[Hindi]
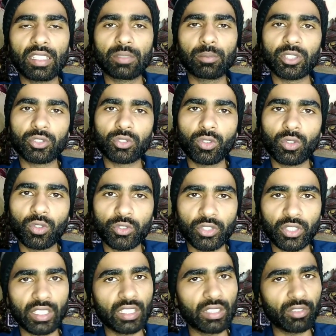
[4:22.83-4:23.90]
बच्चों को
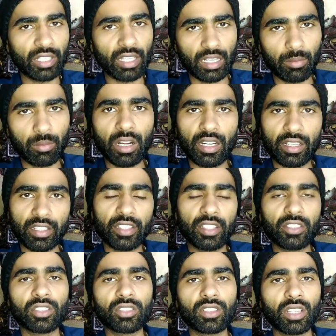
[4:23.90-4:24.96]
शरीनी वगैरह बांटनी है
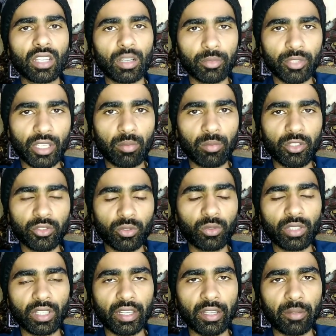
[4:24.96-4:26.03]
जिस दिन आप ये अमल शुरू
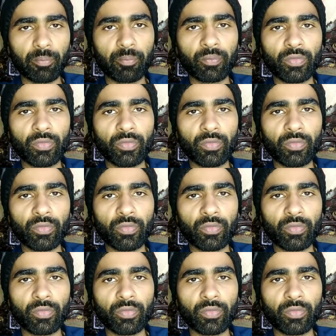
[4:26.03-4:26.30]
करें